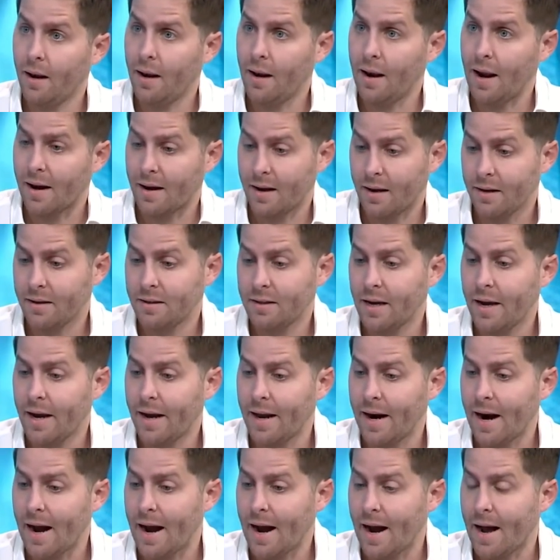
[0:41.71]
la crisis
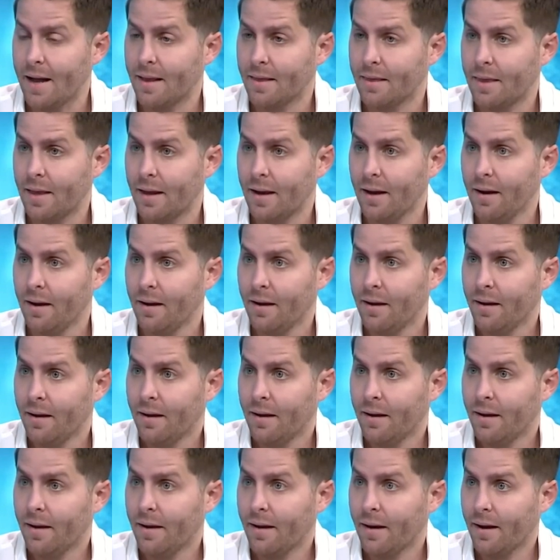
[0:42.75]
era ante
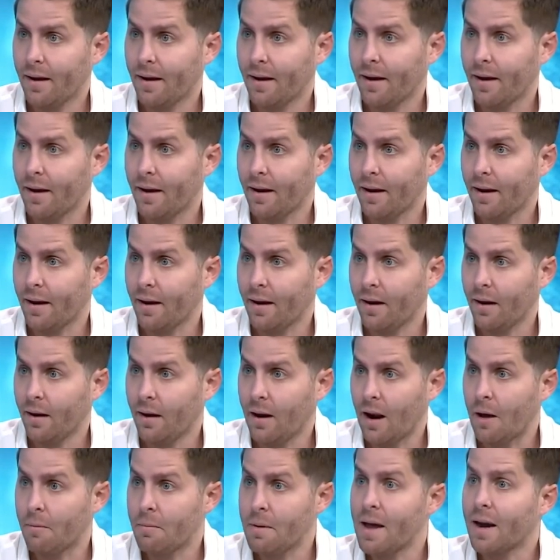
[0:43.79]
eh,
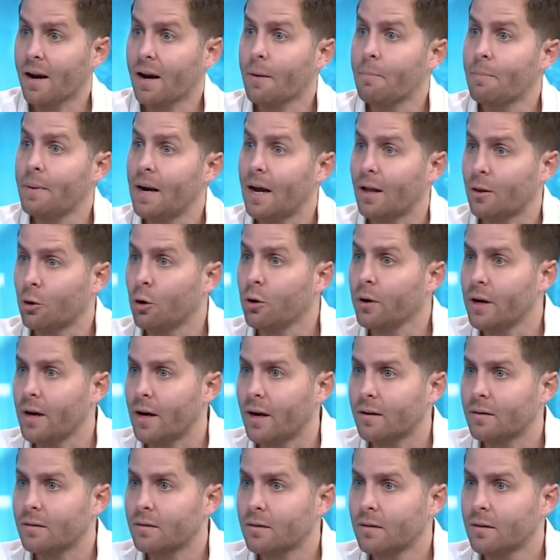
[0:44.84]
las vías
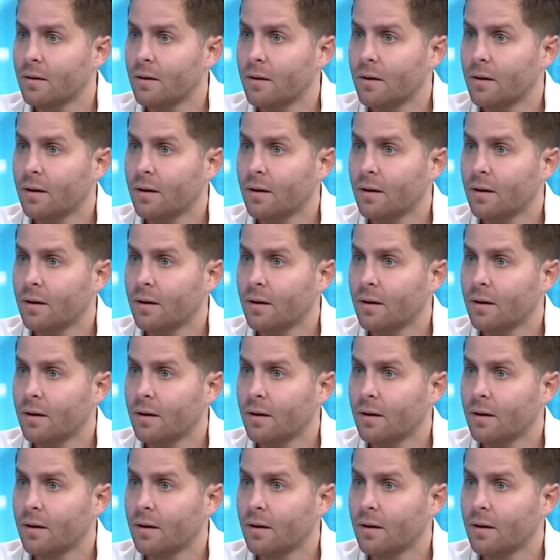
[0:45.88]
respiratorias.